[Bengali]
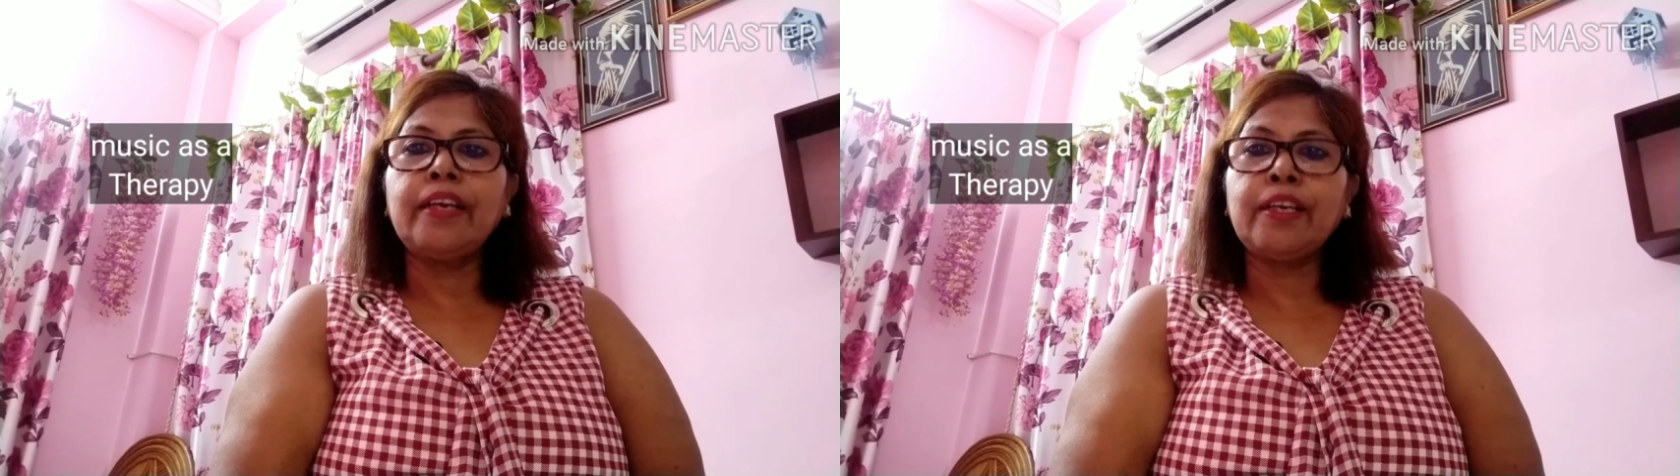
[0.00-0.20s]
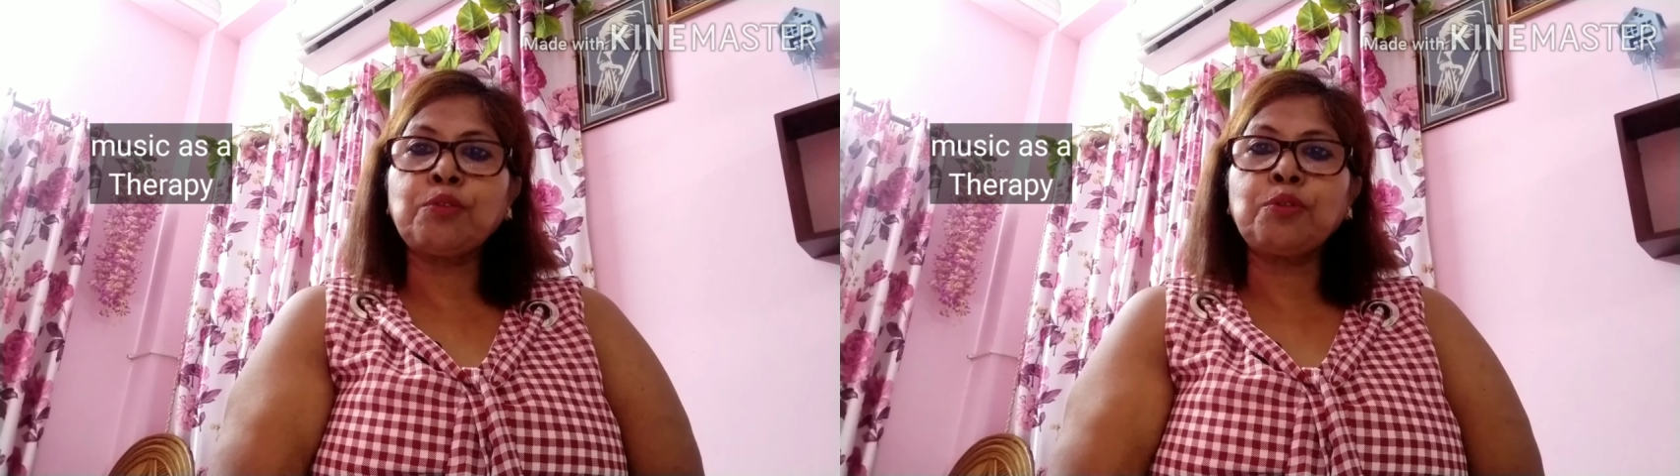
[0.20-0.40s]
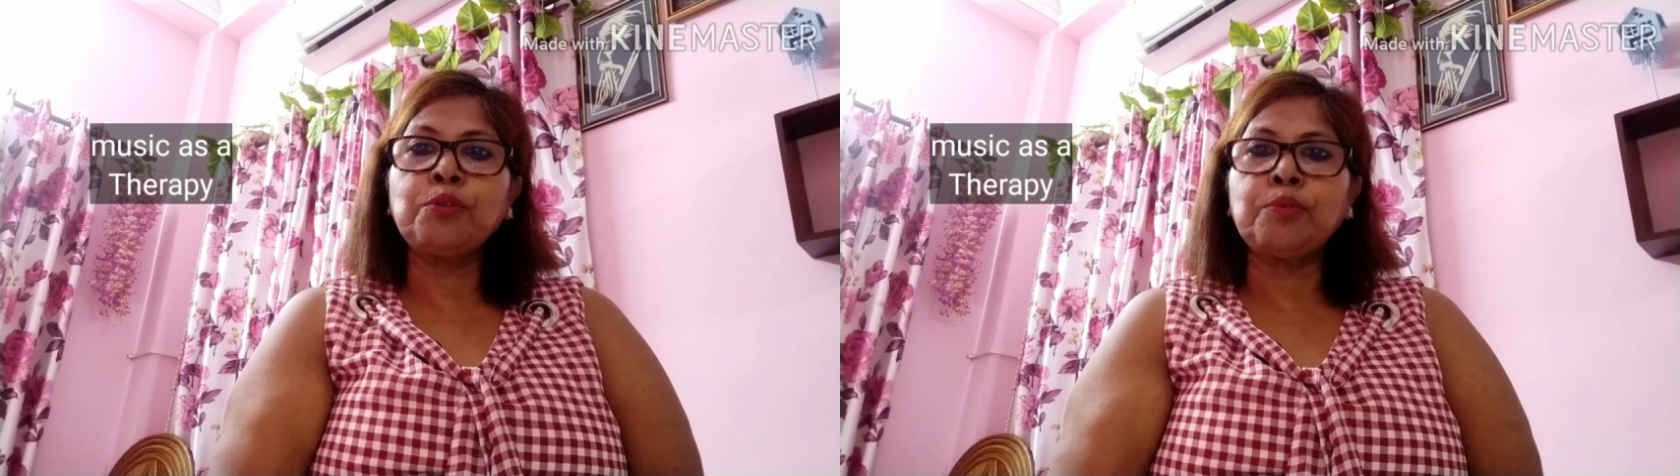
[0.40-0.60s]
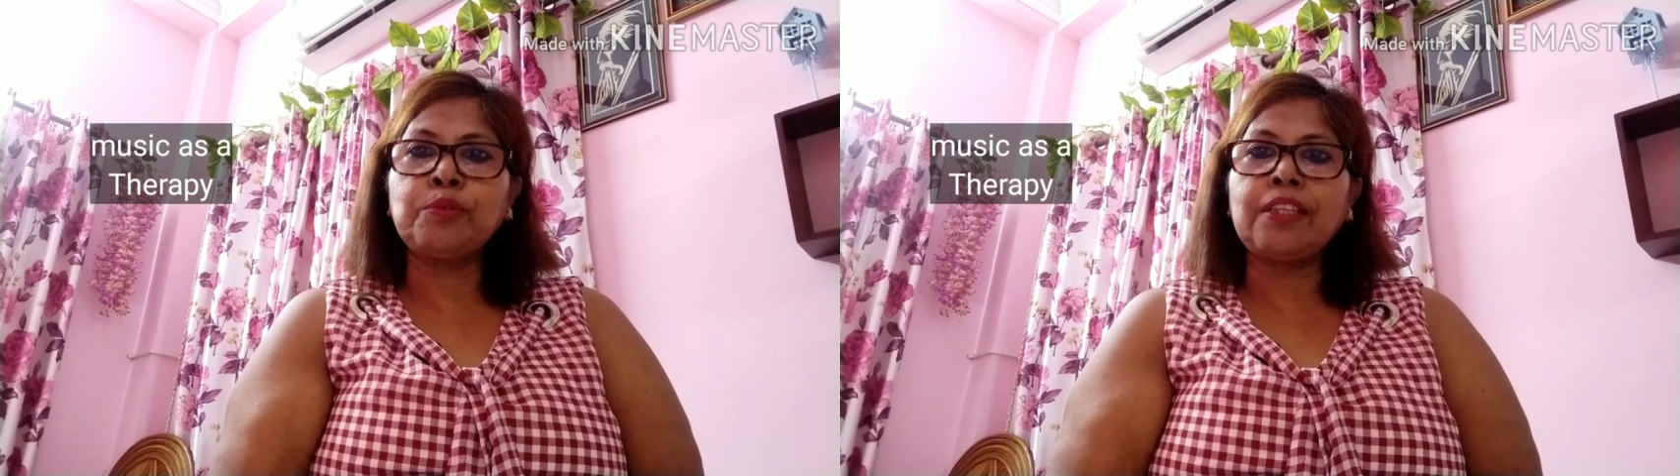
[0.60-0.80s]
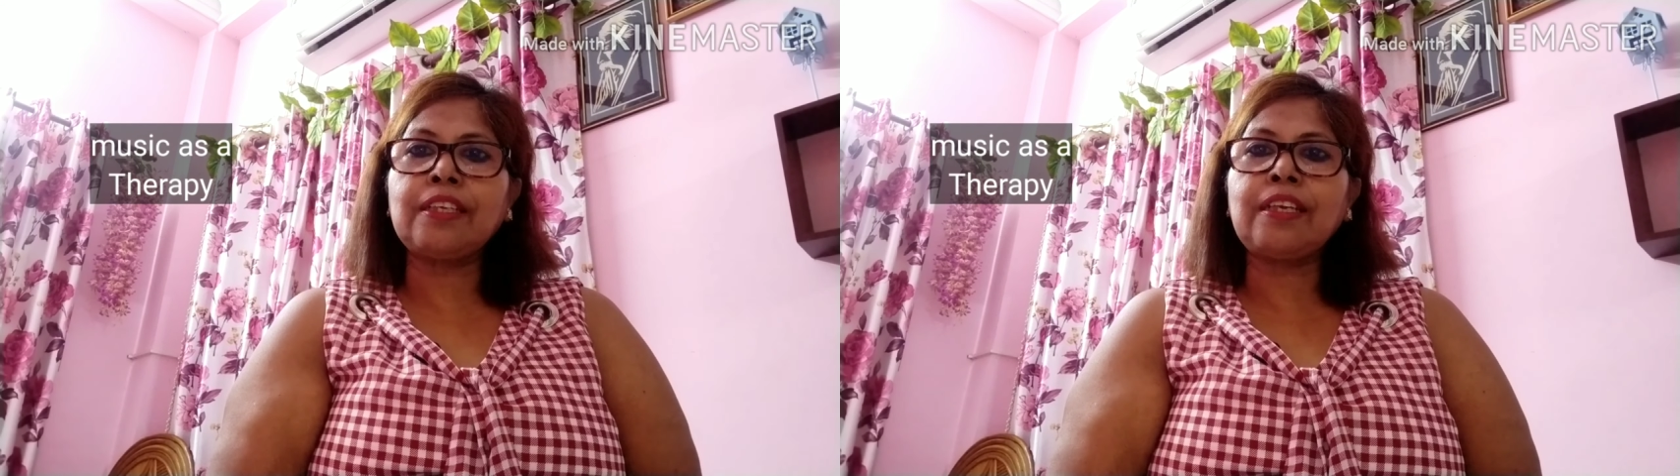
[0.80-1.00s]
একটু
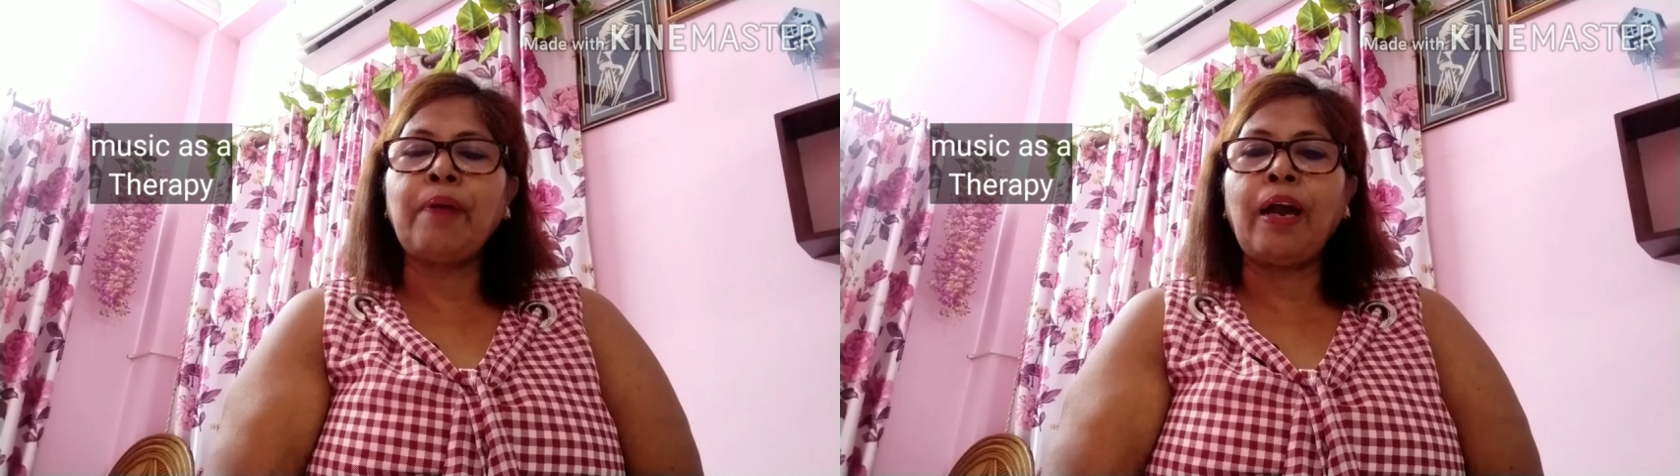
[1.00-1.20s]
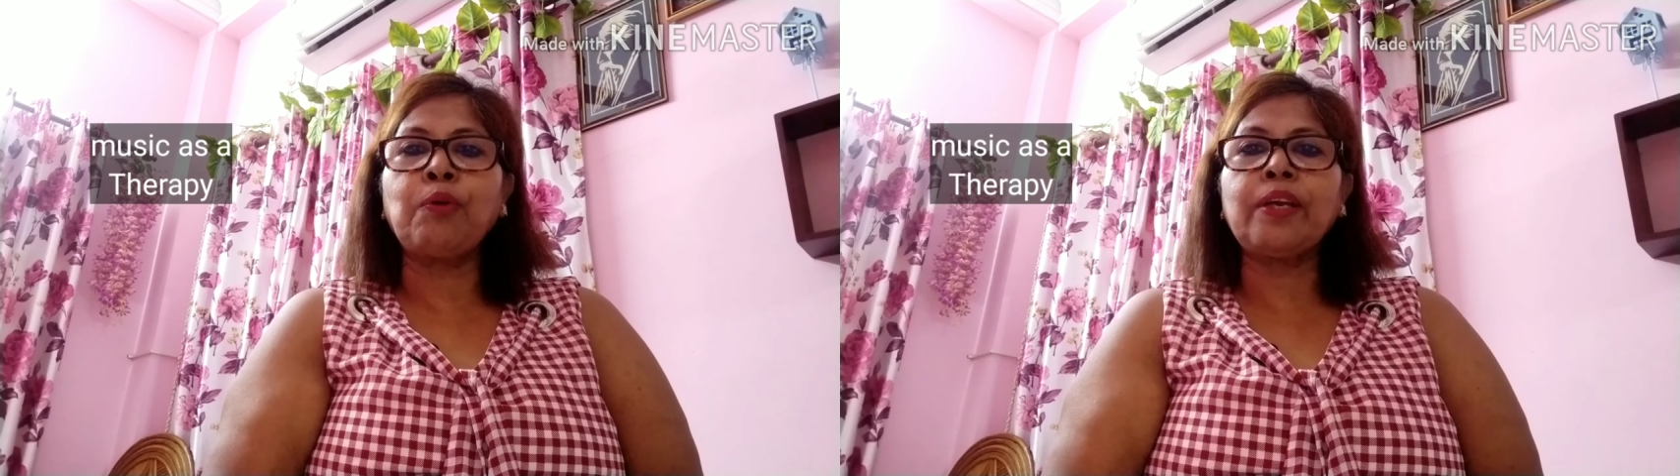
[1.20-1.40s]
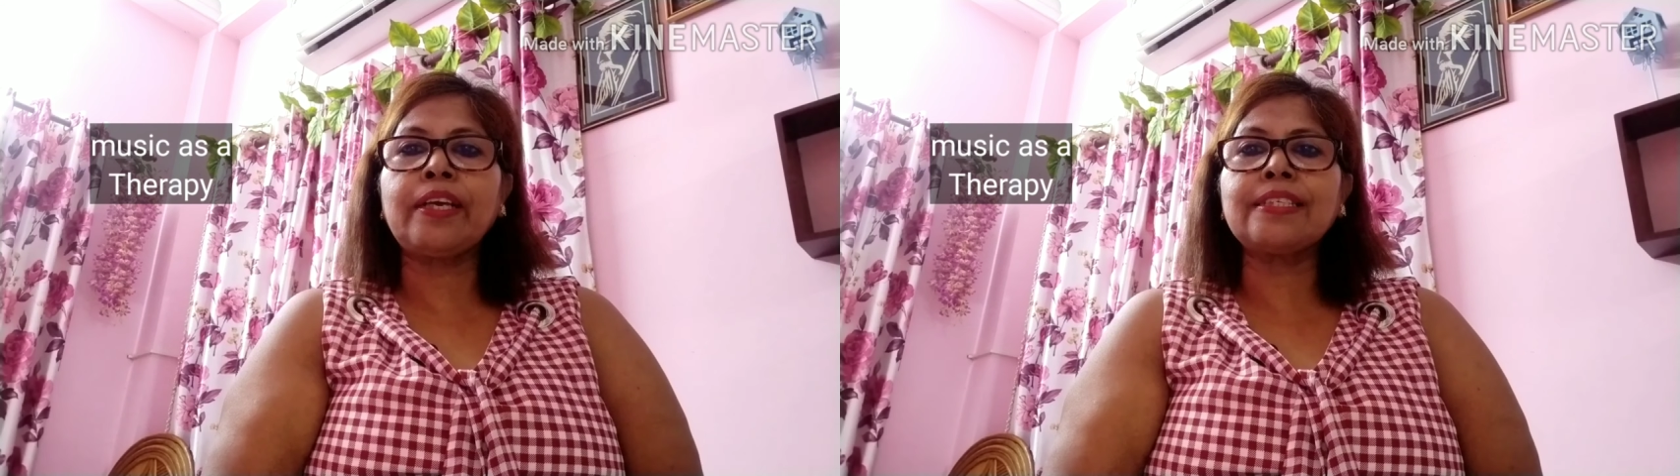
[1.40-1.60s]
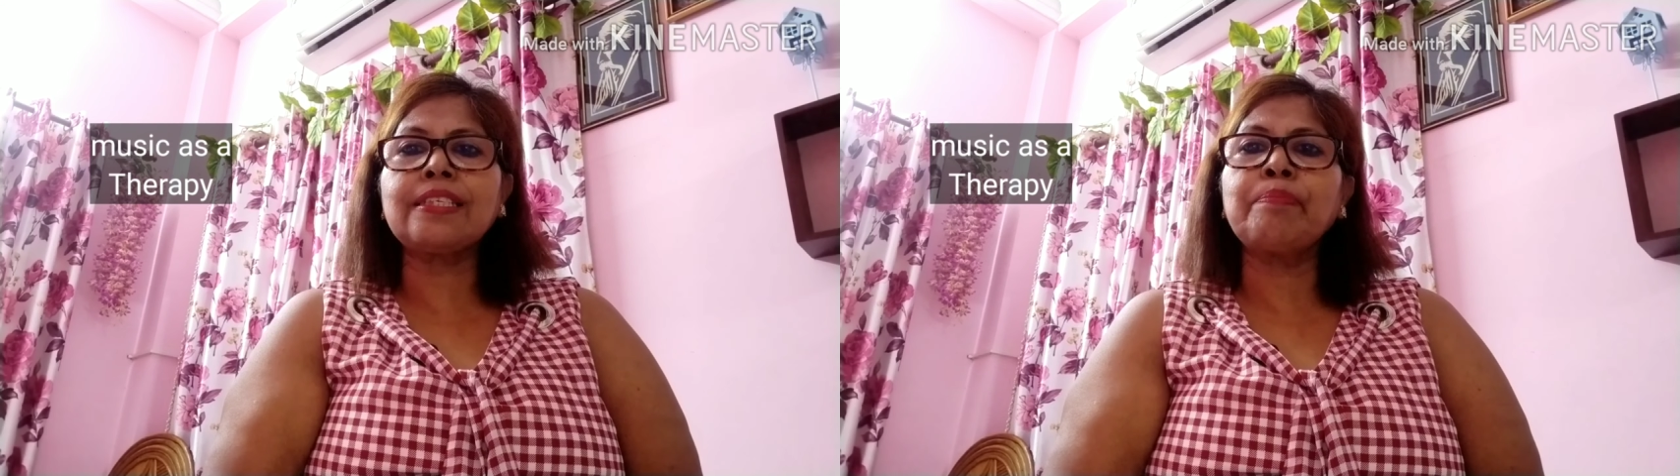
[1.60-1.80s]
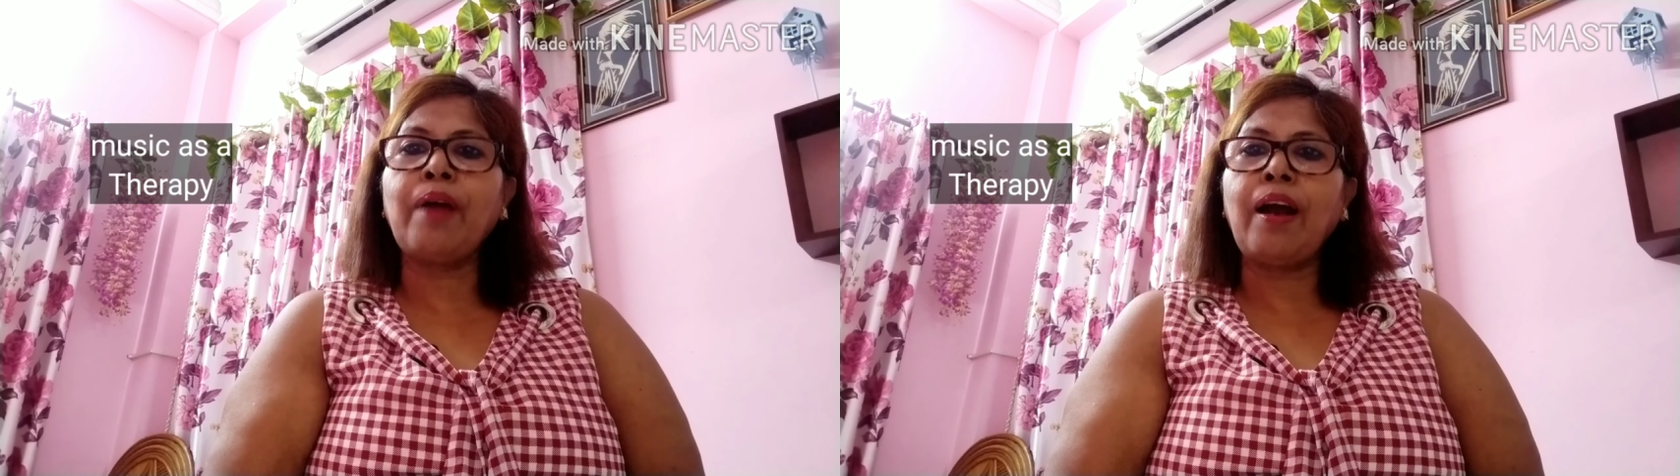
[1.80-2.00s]
তাদেরকে ভালো
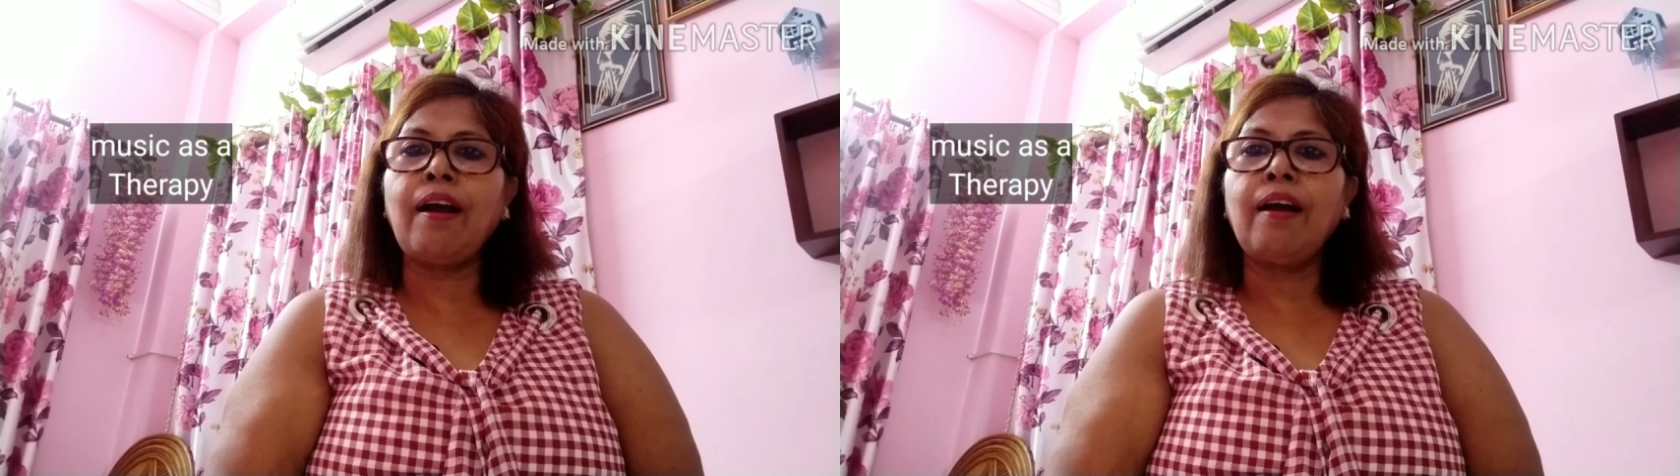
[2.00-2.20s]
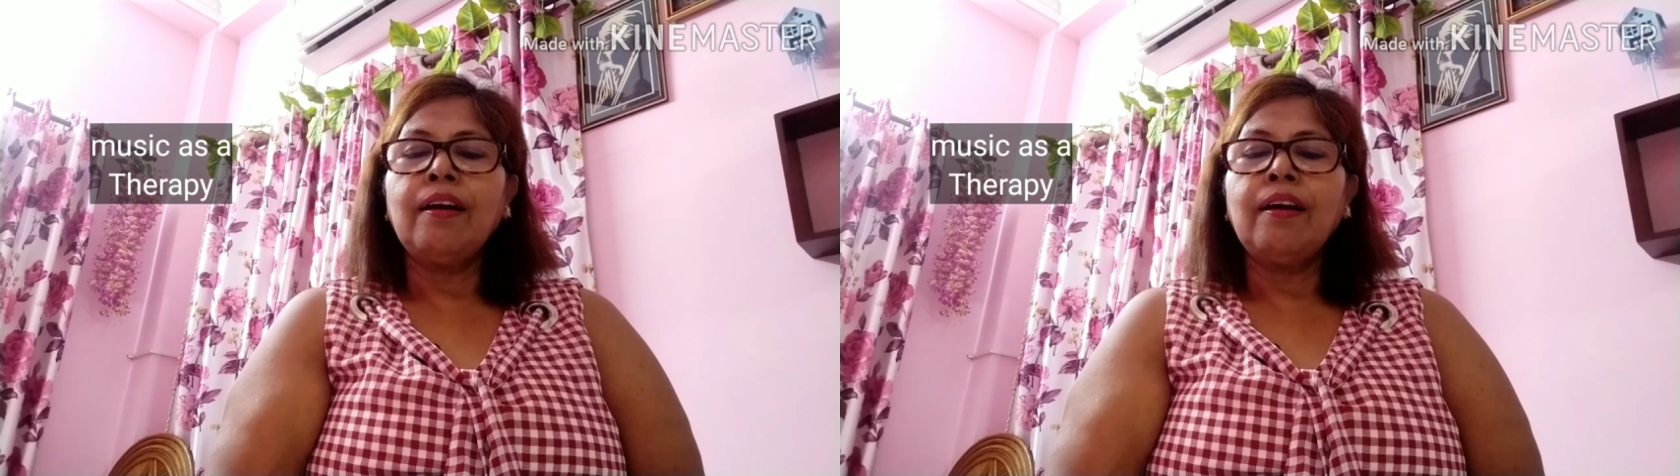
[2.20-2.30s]
লেগেছে বা